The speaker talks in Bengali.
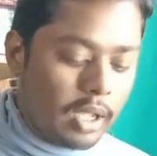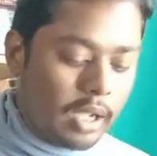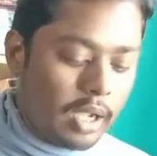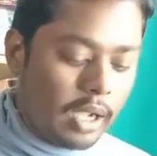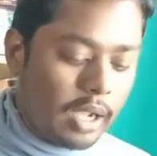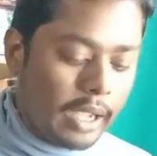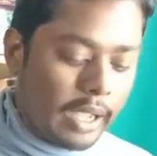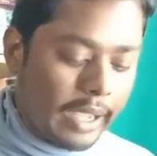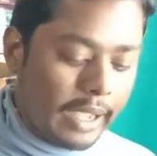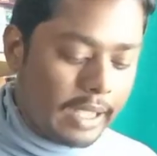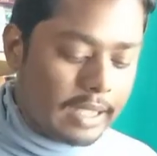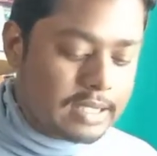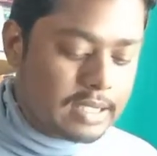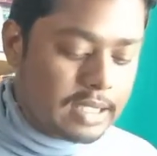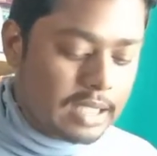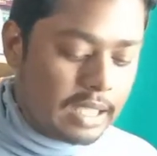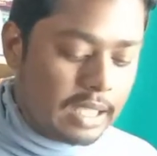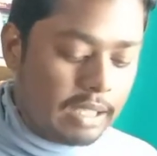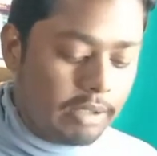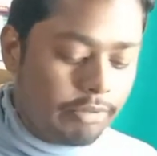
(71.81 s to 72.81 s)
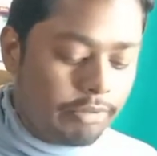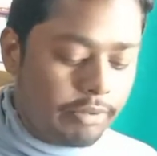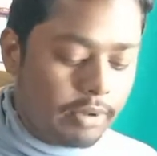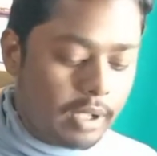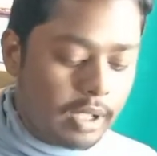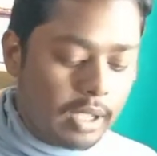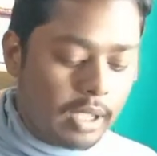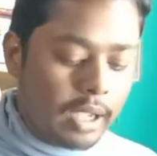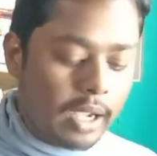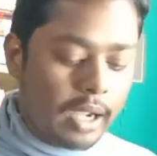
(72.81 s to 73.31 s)
হ্যাঁ অ্যাজ ইফ
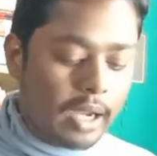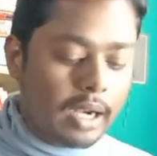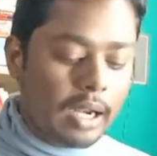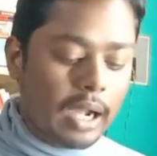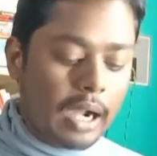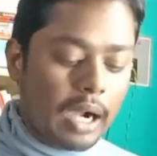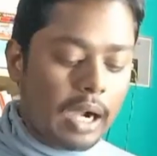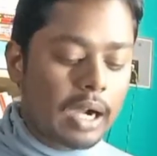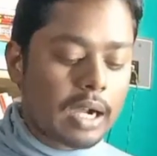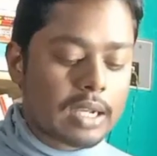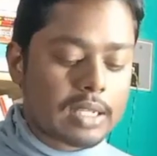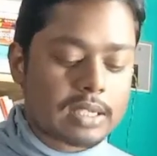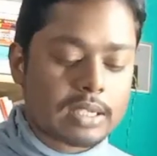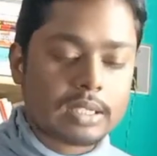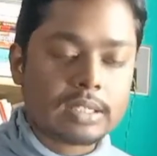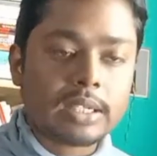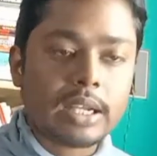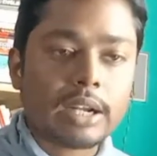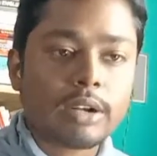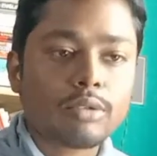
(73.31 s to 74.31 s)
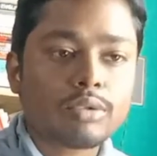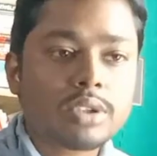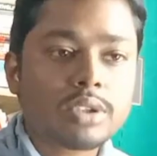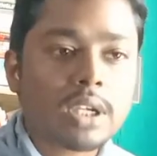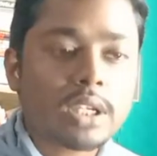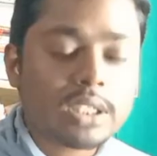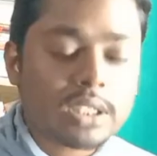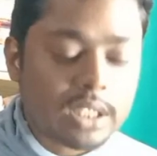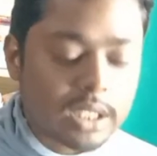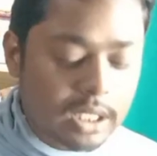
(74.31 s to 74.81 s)
হি হ্যাড আক্সড যেন
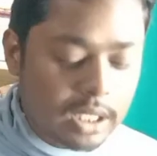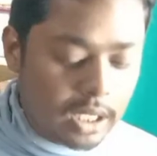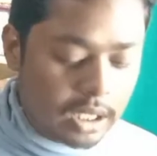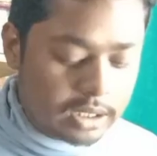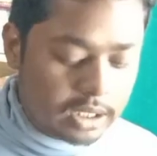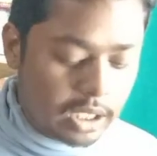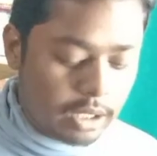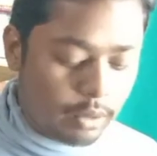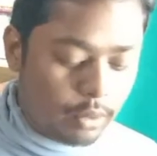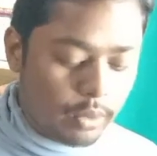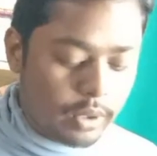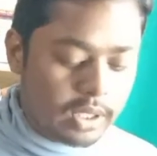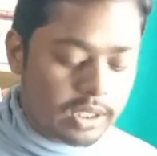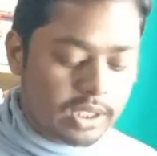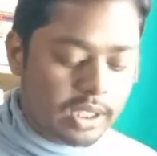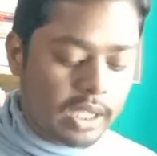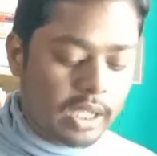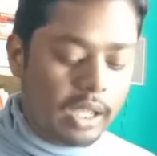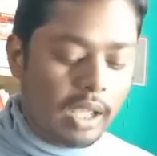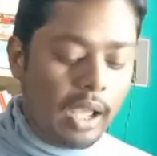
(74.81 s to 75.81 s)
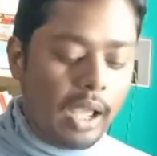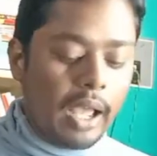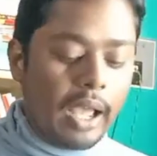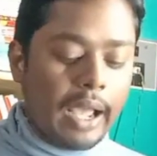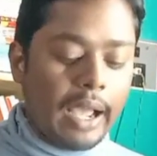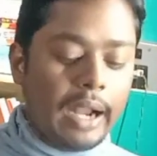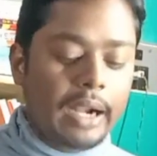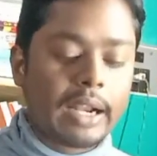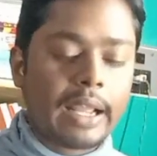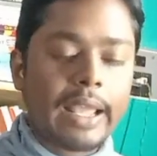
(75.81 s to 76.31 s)
সে জিজ্ঞাসা করেছে
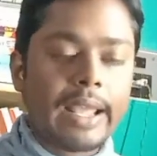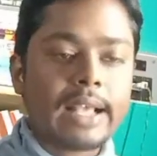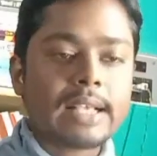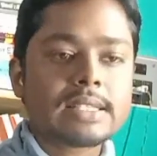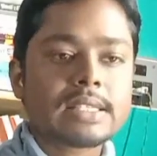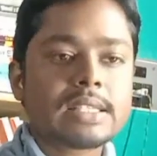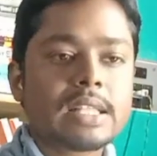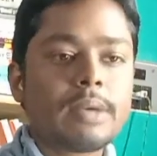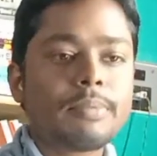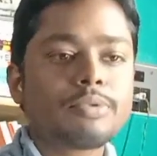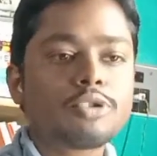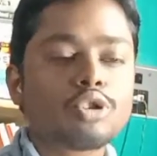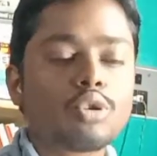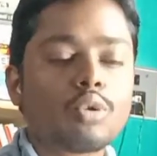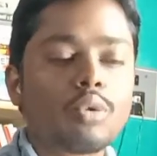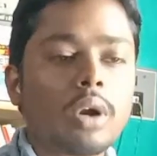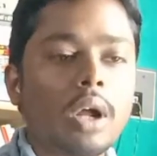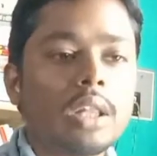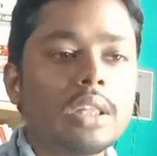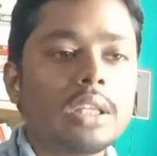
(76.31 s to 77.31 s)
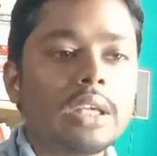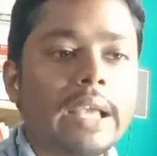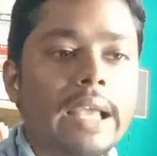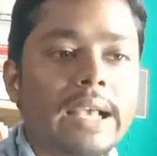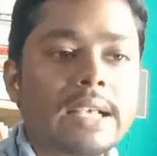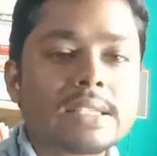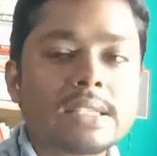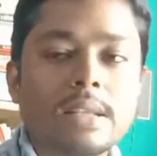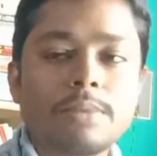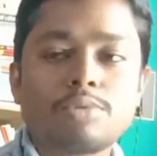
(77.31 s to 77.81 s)
অ্যান্ড এক্সেপশনালি
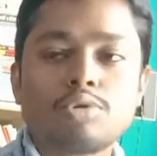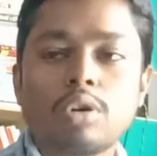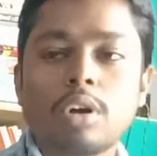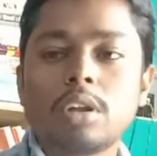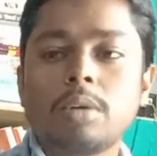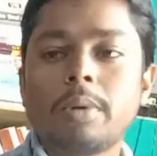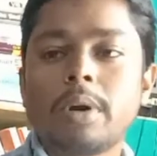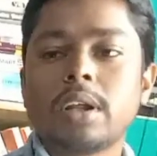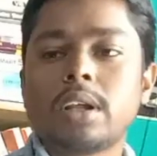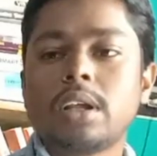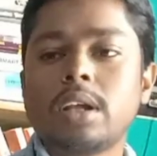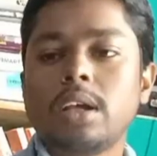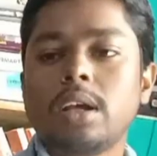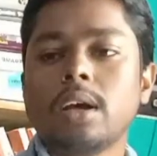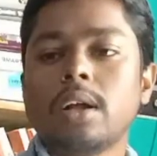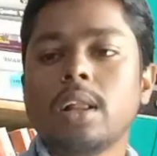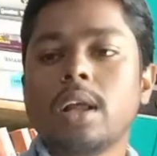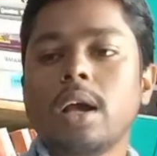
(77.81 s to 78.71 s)
এক্সেপশনালি মানে কি